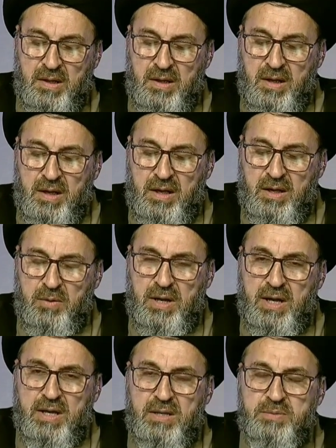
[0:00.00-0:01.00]
اي
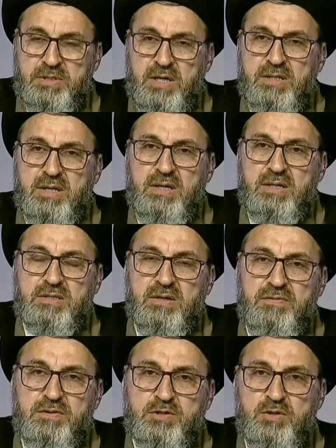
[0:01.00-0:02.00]
ولكن ابتعد عن
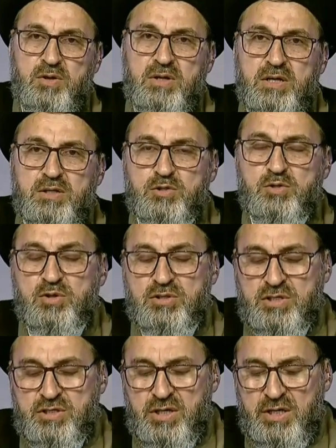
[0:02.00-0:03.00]
التلفزيون لان صوت
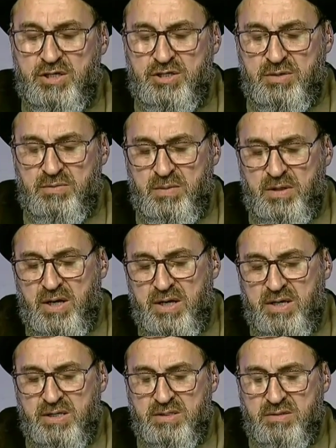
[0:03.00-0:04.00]
جاي يجي
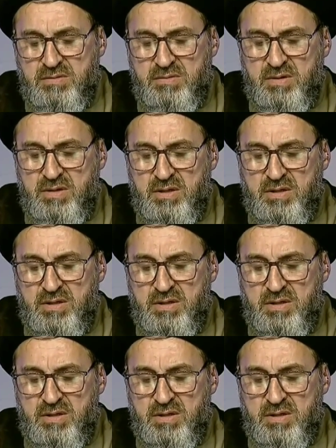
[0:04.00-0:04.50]
منعكس آه،